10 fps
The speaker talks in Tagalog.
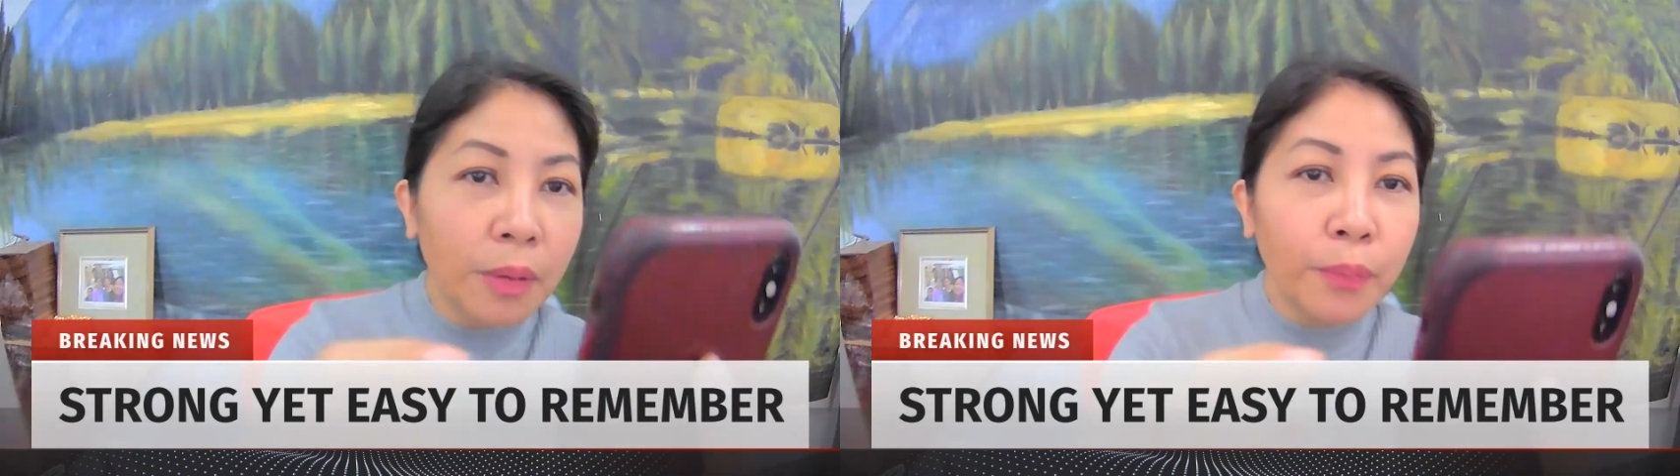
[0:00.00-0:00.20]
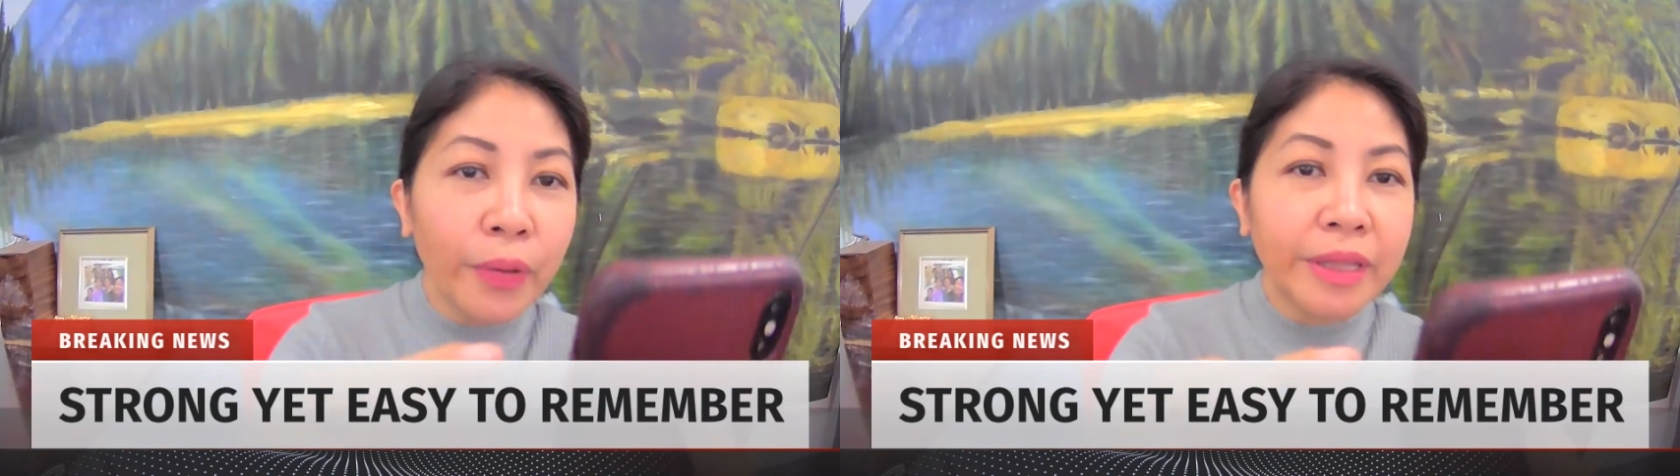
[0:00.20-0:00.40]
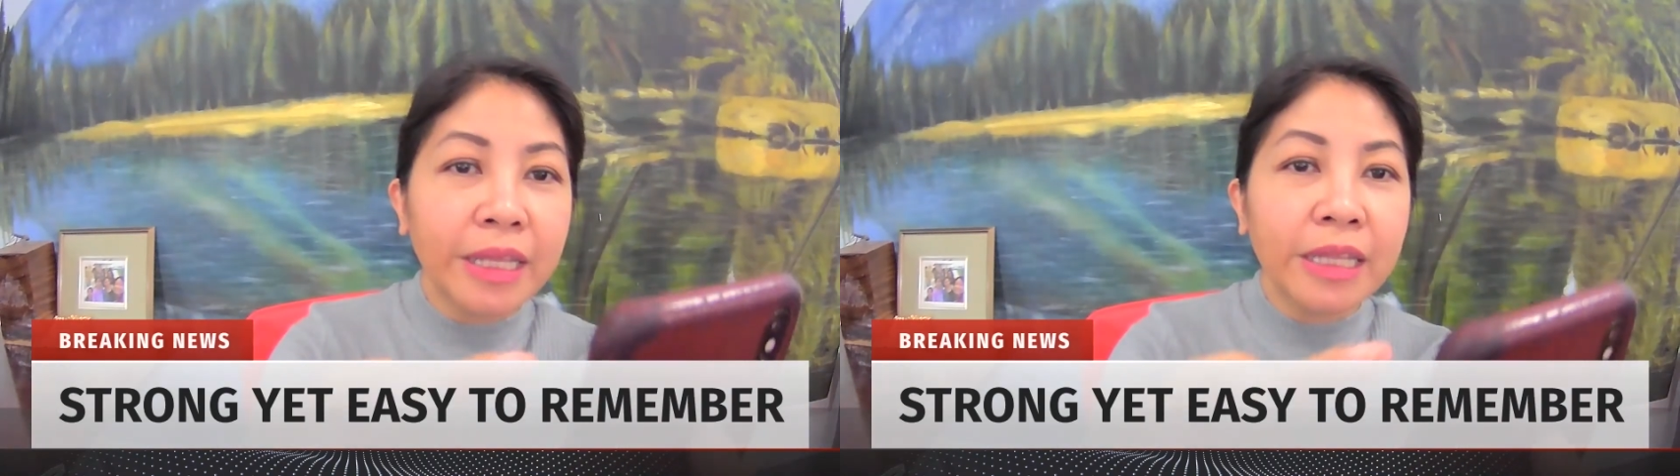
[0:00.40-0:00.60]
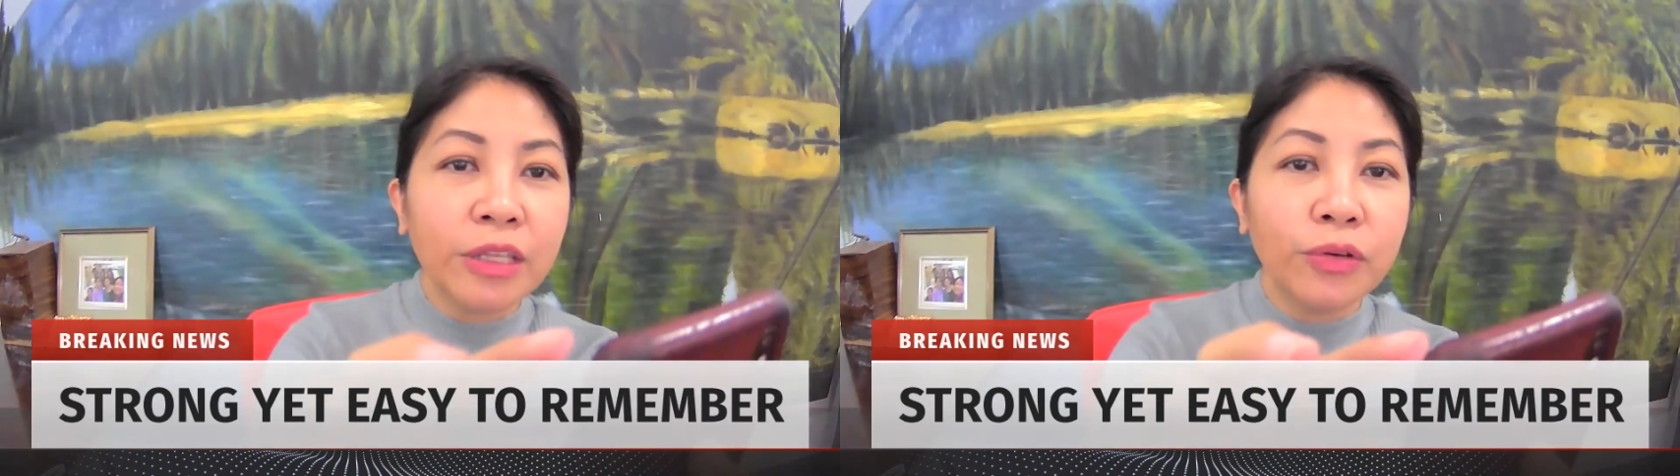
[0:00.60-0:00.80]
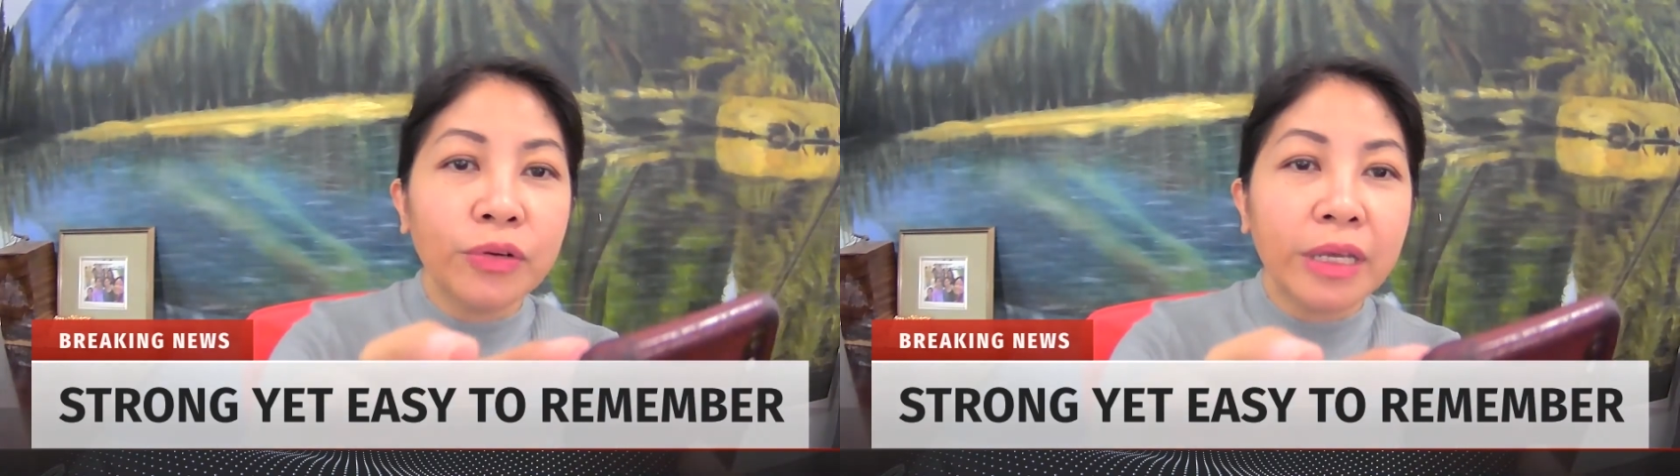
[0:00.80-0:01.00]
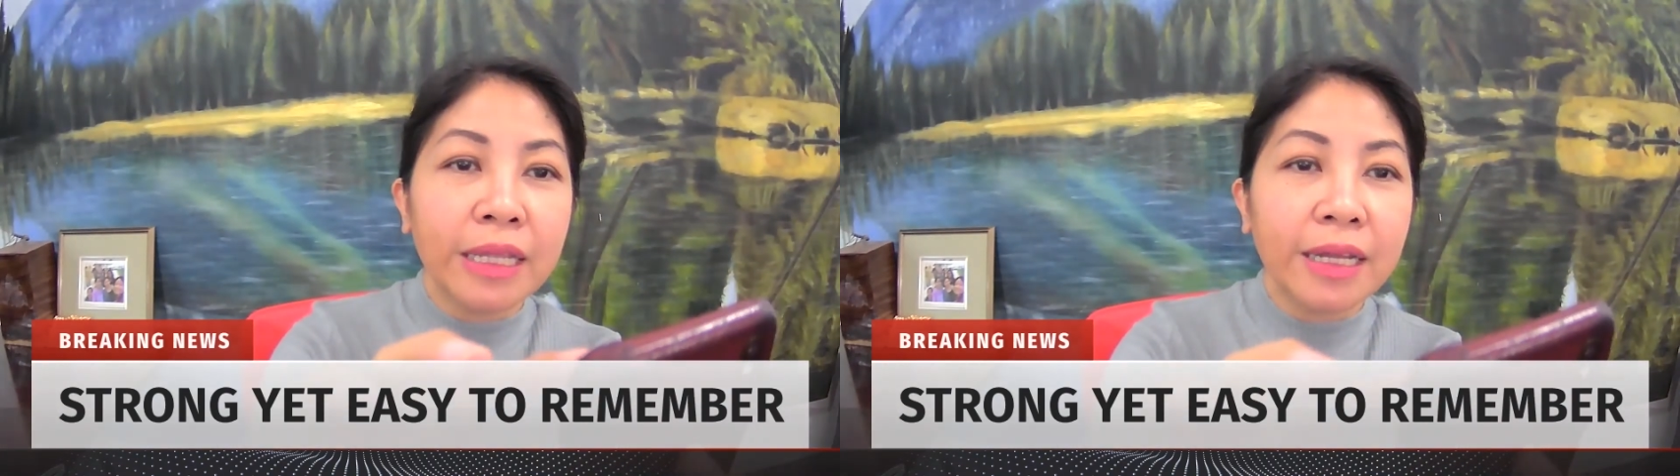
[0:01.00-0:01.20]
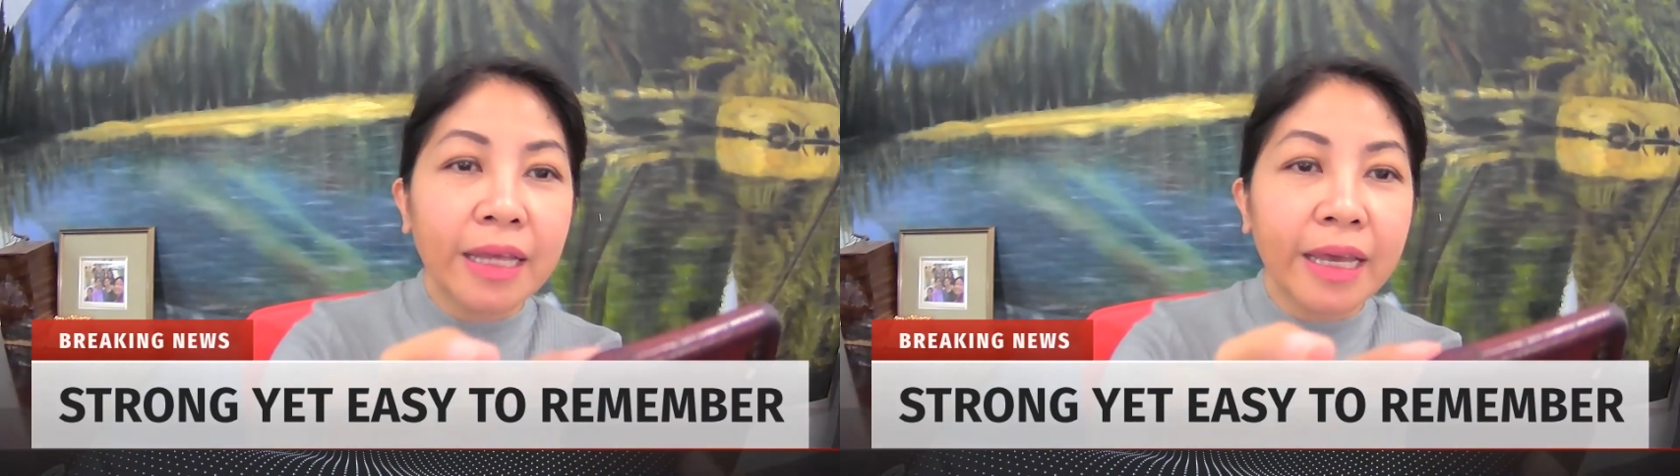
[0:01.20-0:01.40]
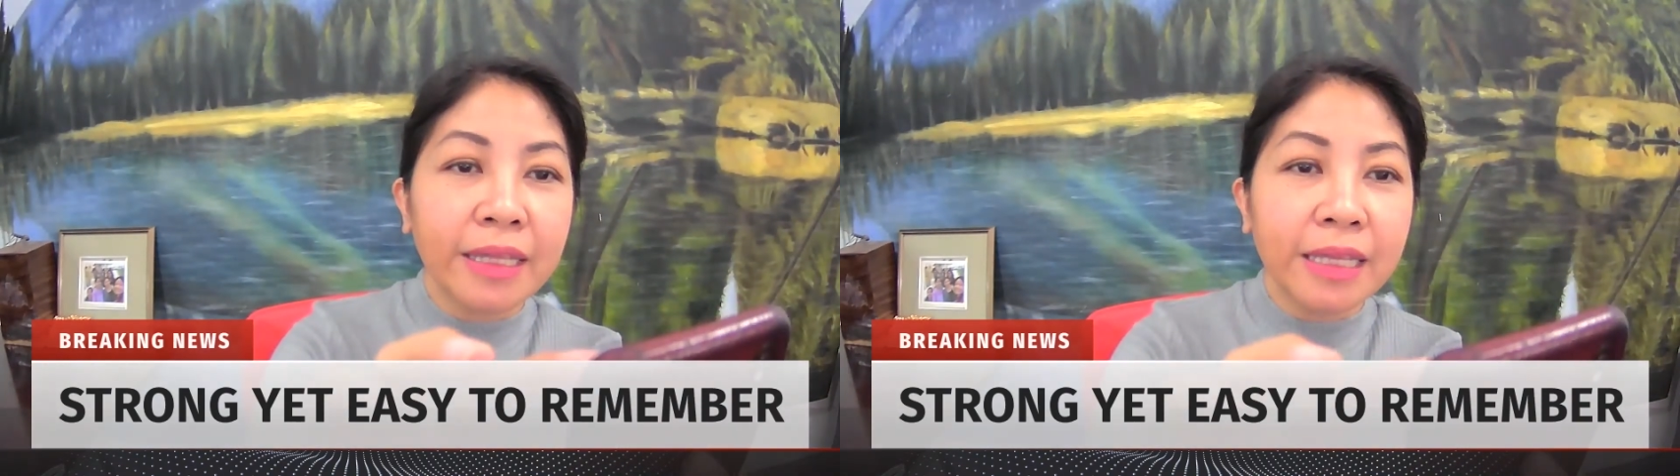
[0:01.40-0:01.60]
pwede ninyong ilagay